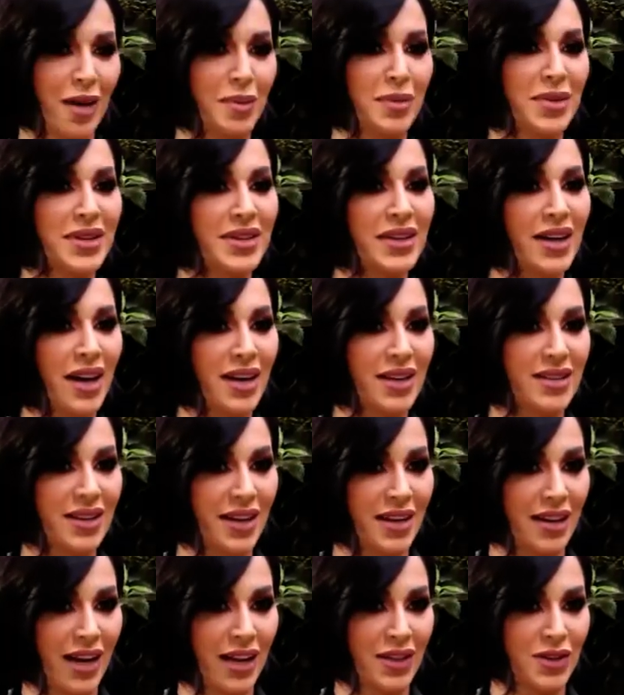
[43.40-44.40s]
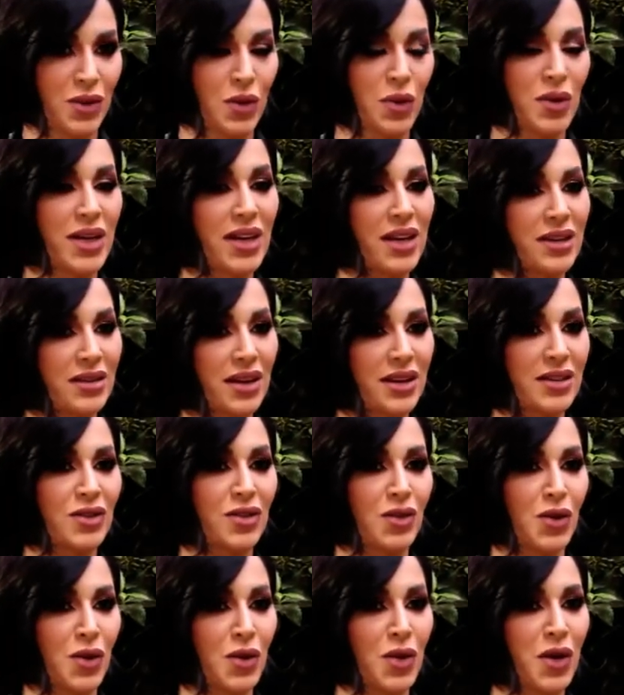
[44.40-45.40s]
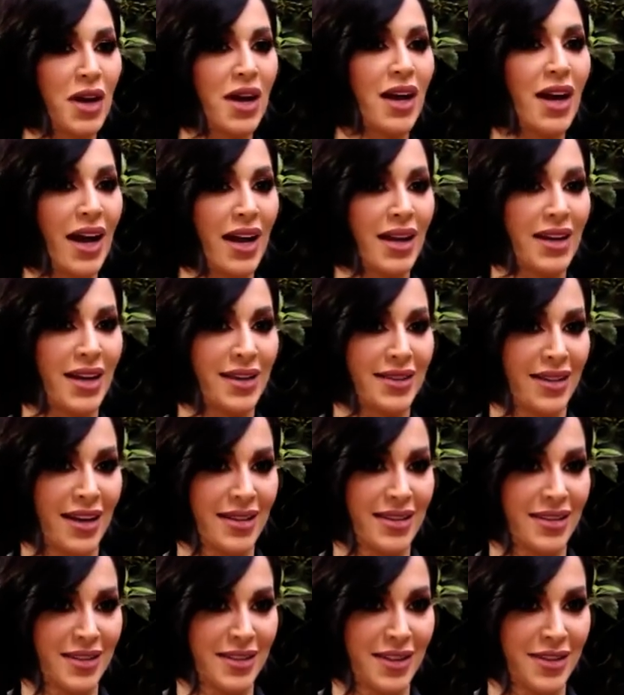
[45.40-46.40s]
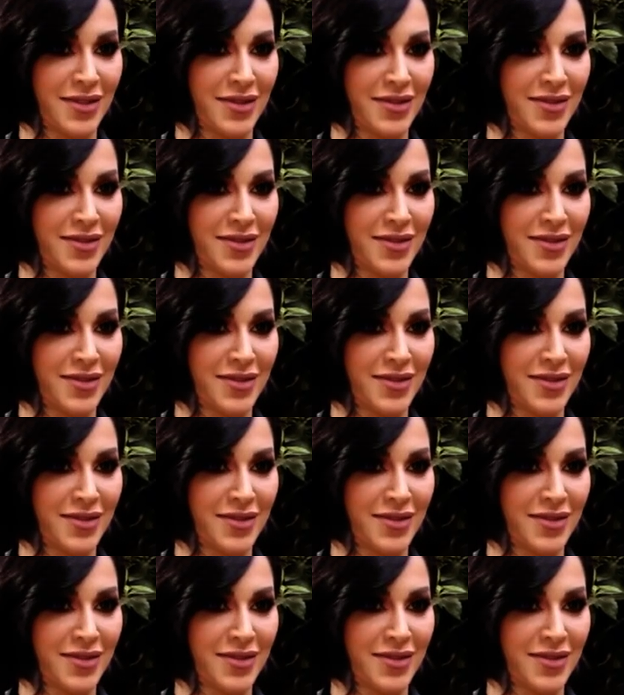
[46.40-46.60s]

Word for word: خبرنا أكثر عنه وليه اخترته هلا تحديدا